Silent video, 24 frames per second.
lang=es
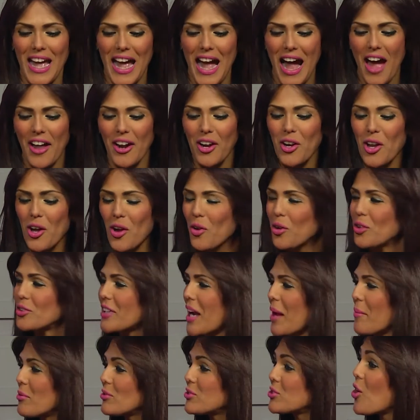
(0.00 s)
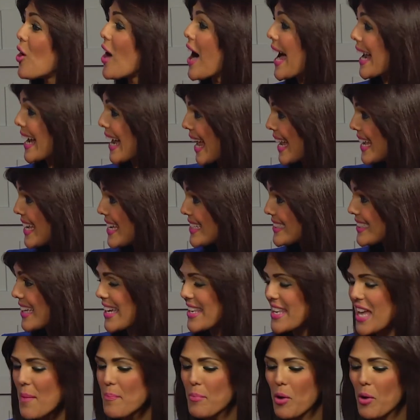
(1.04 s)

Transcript: Ahora nos encontramos con Anaís, ella es